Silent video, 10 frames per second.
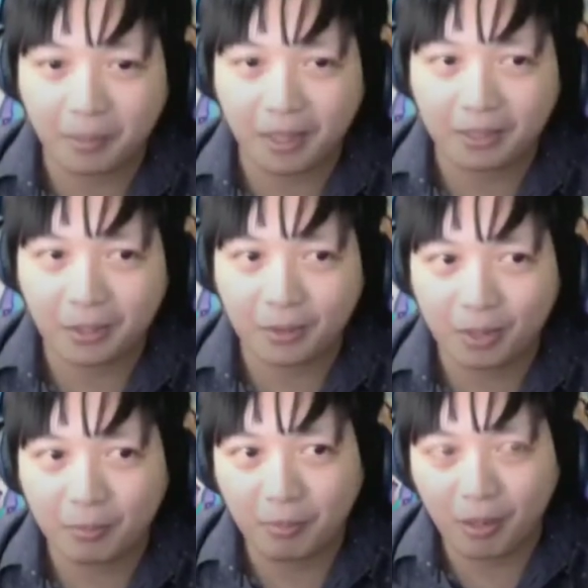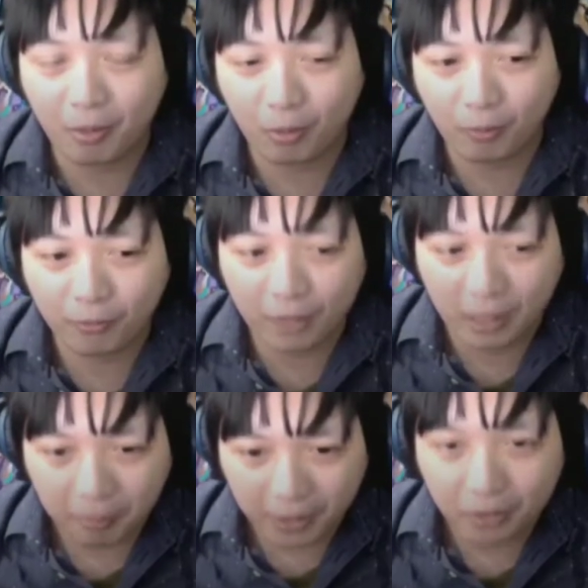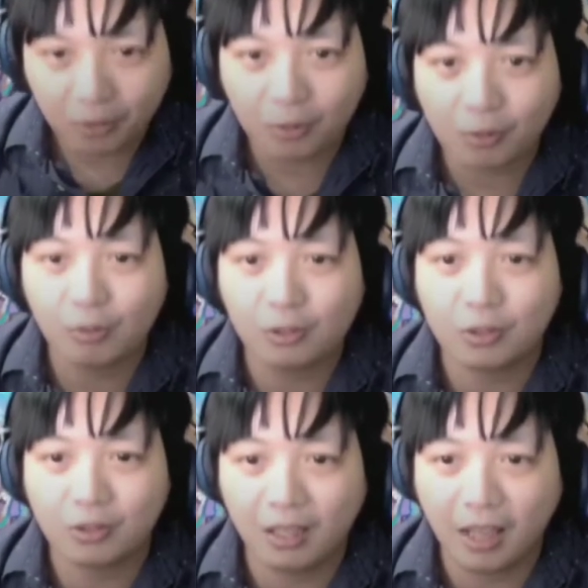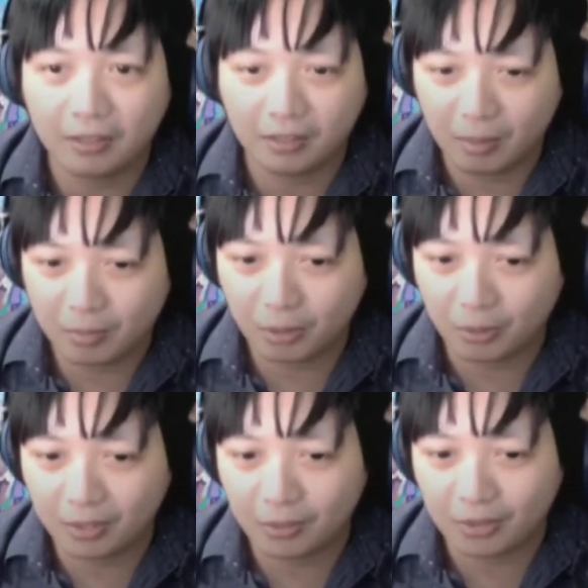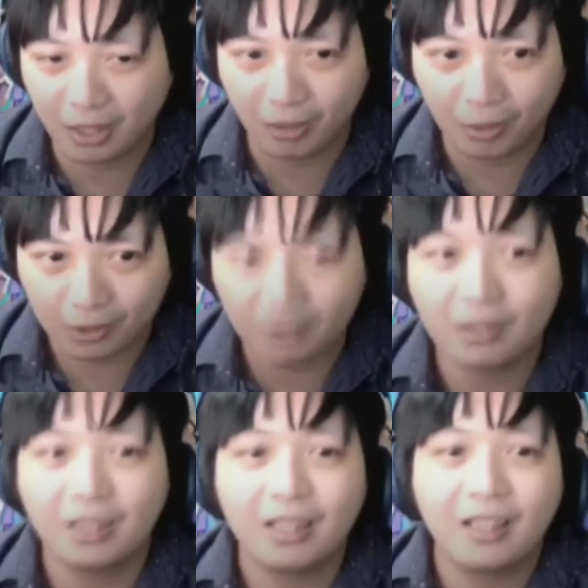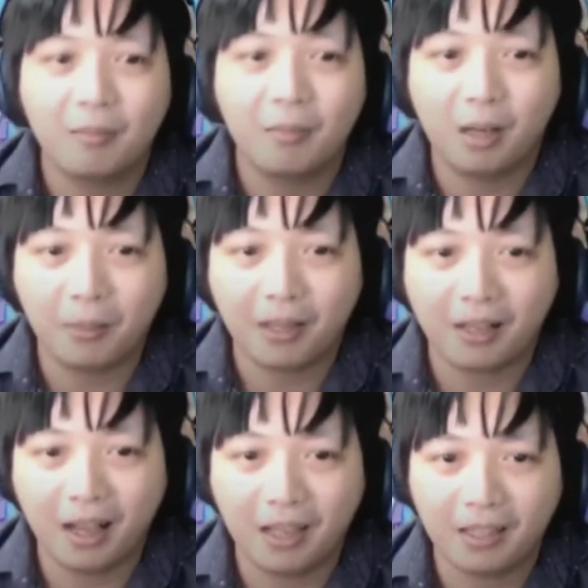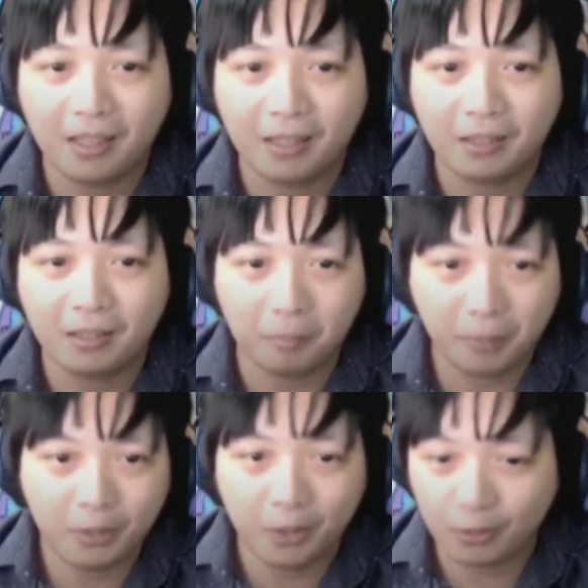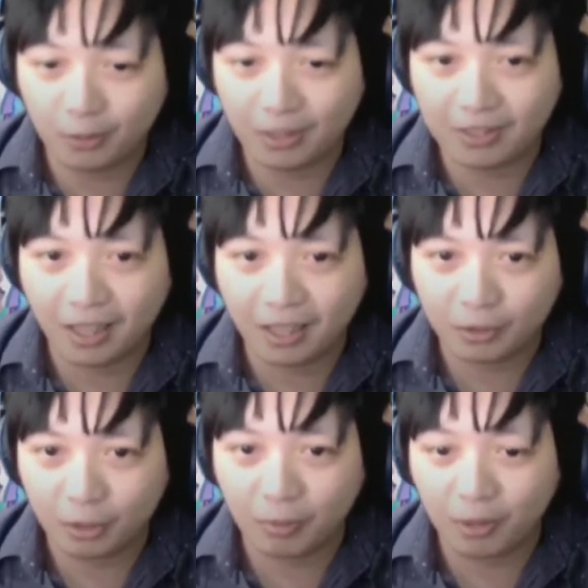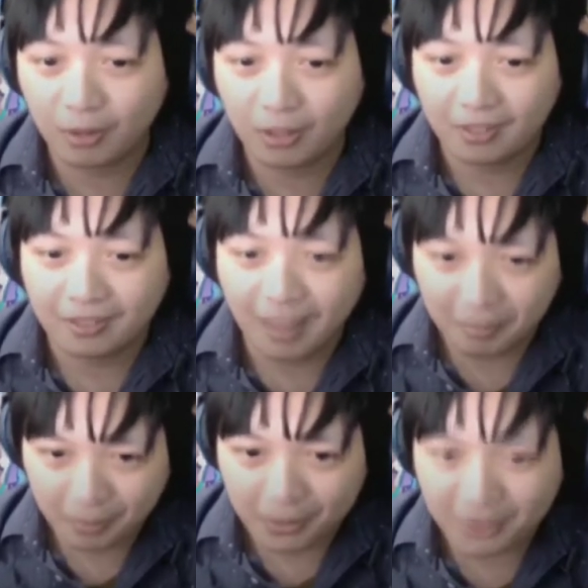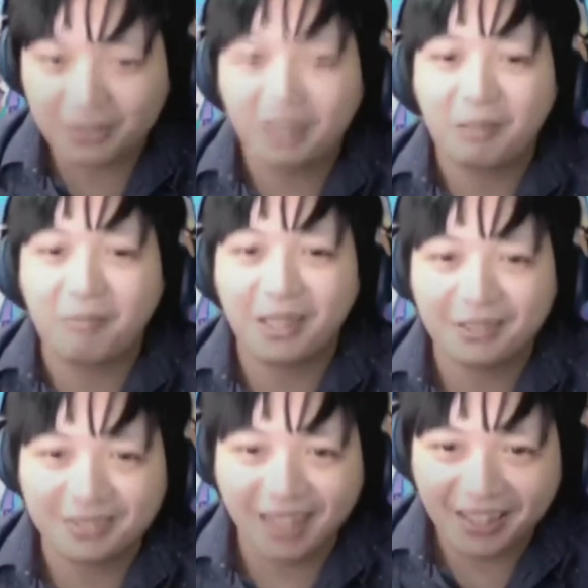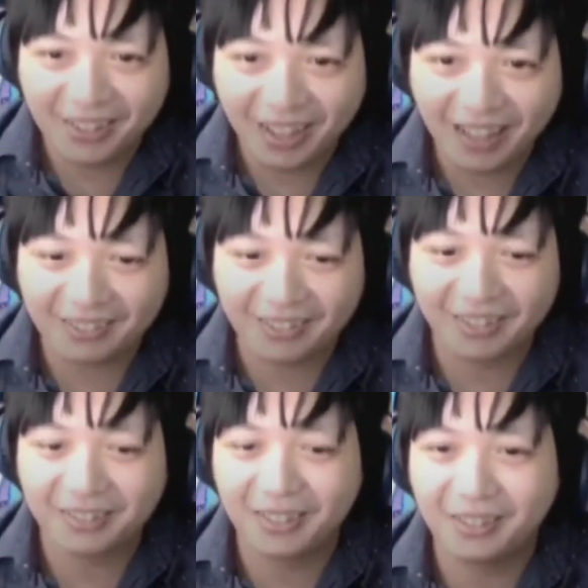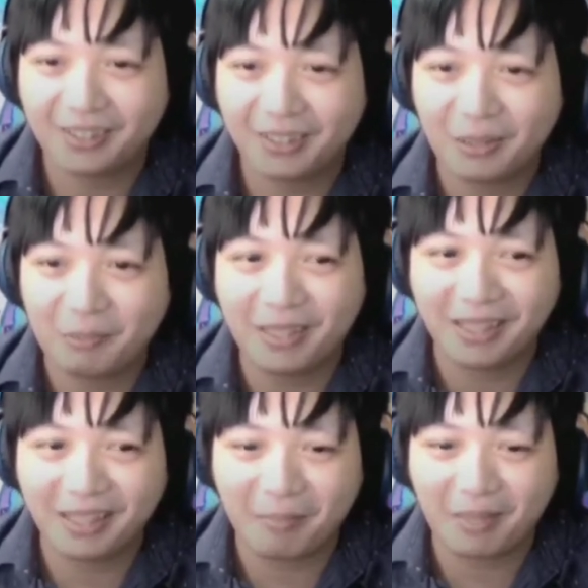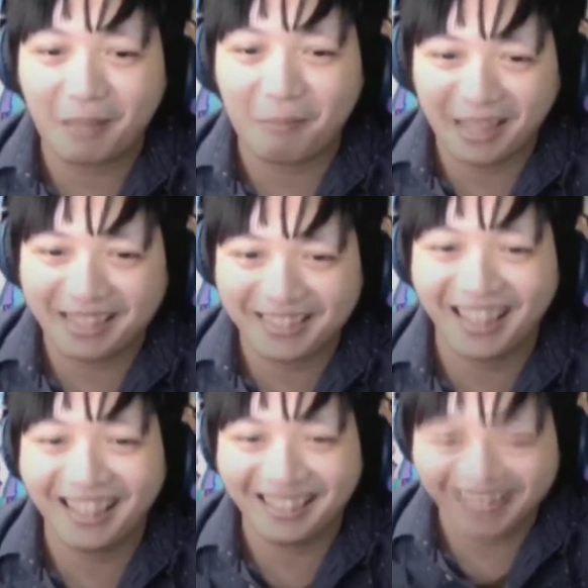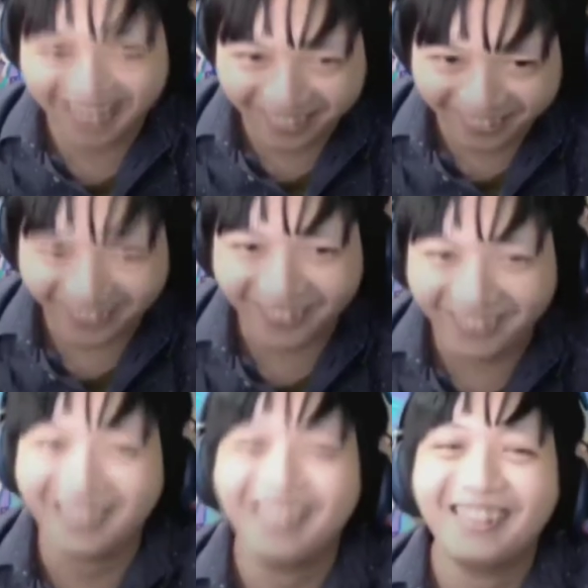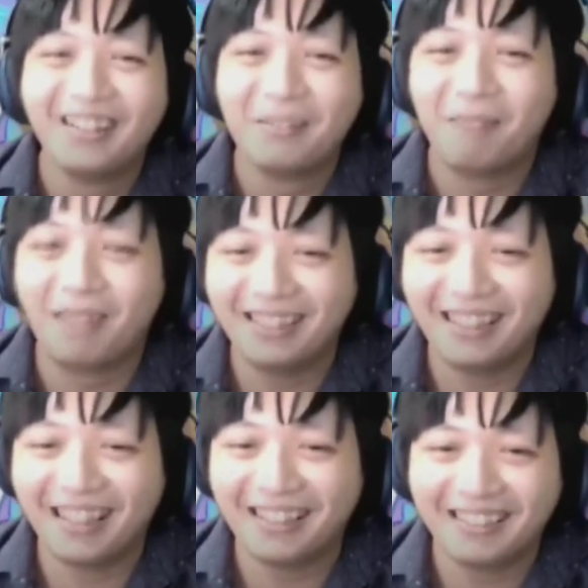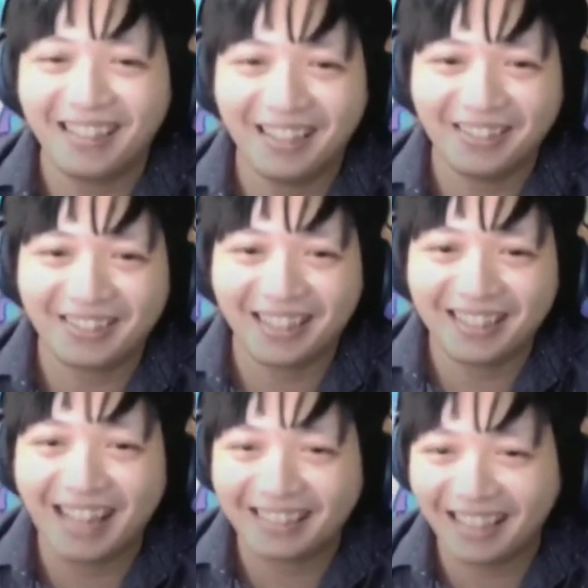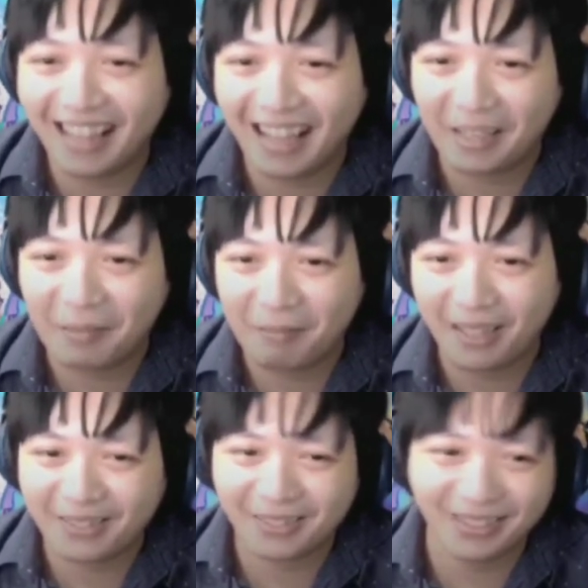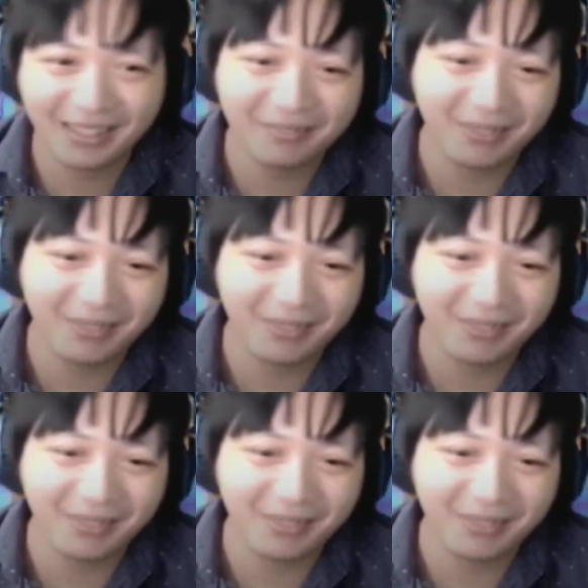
yung iba pang Filipino cultural items tulad ng salakot, mga pagkaing Pinoy tulad ng adobo. Tapos, meron tayong characters dito sa loob ng game na Pechay at Kangkong. Wow. Pati na rin ano, sandata gaya ng balisong at iba pa.